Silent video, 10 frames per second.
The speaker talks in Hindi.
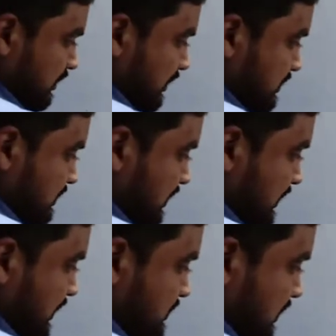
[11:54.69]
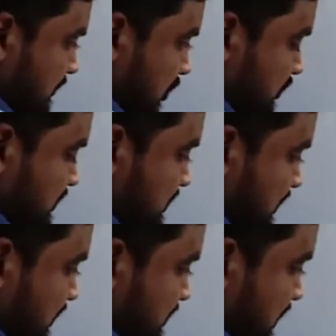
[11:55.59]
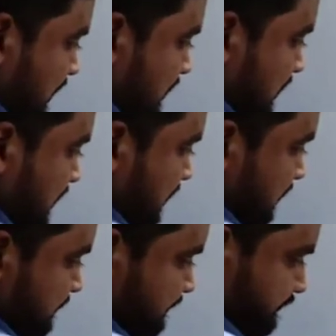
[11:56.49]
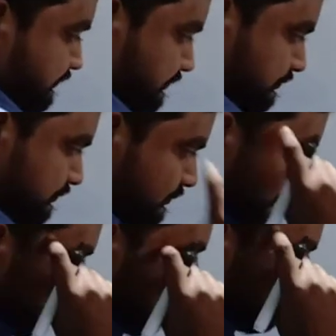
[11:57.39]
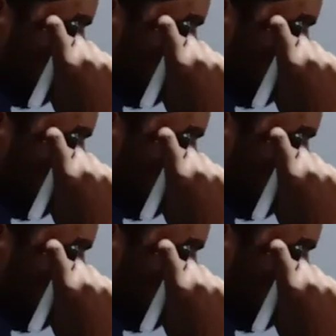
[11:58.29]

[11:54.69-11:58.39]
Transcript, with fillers: इसकी रिएक्शन हम ऑक्सीजन के साथ कराते हैं एक्चुअली